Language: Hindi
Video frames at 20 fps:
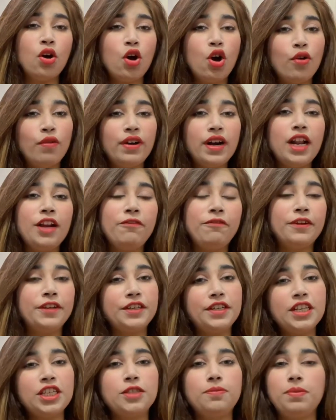ओवरऑल
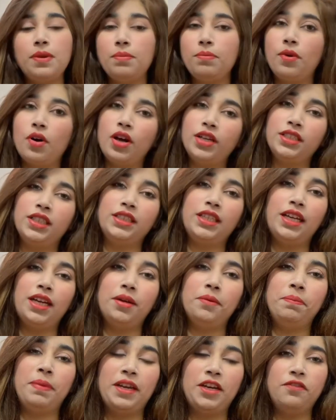फिटनेस पे बहुत ज़्यादा
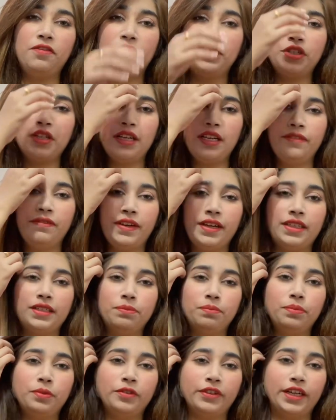बेनिफिशियल इफेक्ट
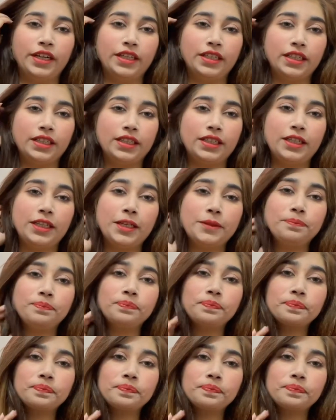प्रोवाइड करती है